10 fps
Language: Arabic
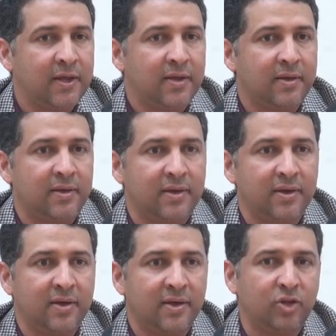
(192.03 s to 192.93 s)

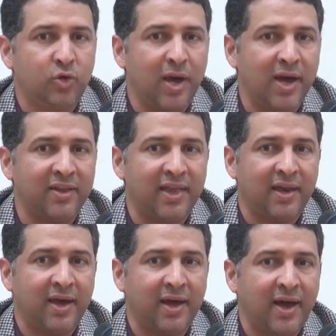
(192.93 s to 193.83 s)
آه، تلاحظ
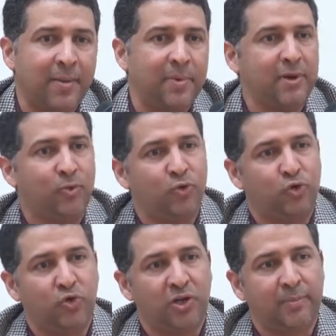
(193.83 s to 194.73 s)
ان قبل
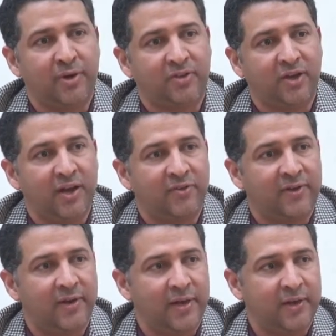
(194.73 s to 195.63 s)
الوجود البريطاني
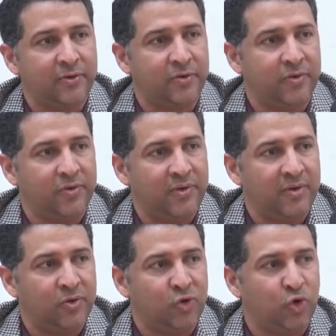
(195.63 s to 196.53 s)
في الهند
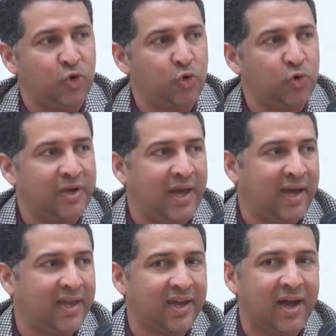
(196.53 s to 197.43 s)
الحدود
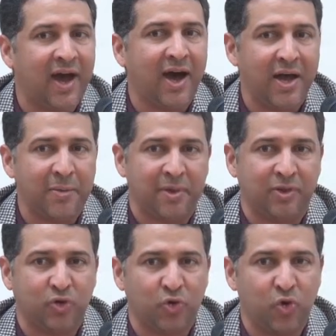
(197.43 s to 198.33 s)
الحقيقه عائمه
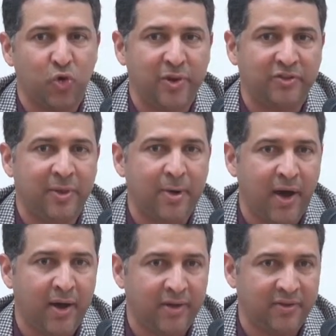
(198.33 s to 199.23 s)
تخوم
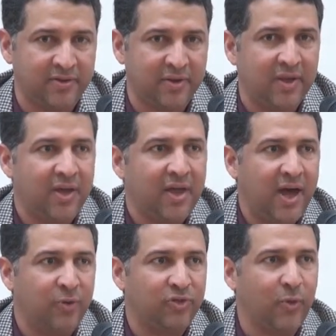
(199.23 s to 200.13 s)
الجماعات
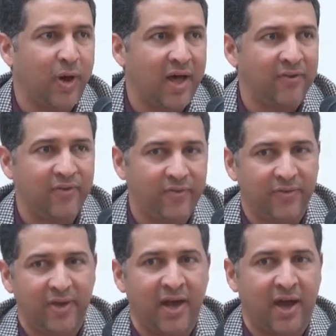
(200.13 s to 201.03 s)
او الطوائف
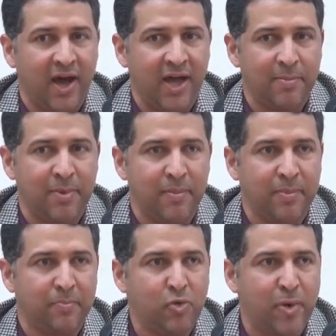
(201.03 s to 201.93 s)
عائمه
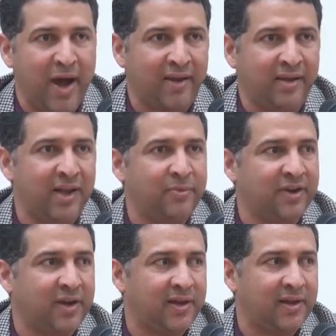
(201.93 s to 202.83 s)
مو محدده
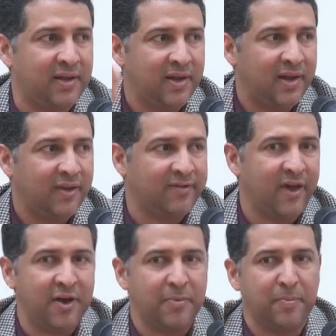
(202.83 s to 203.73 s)
بشكل
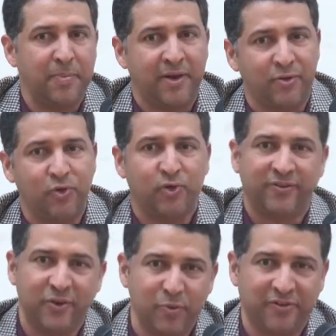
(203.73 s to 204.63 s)
صارم بين
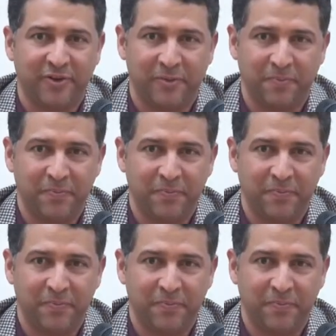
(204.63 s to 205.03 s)
هندوسي ومسلم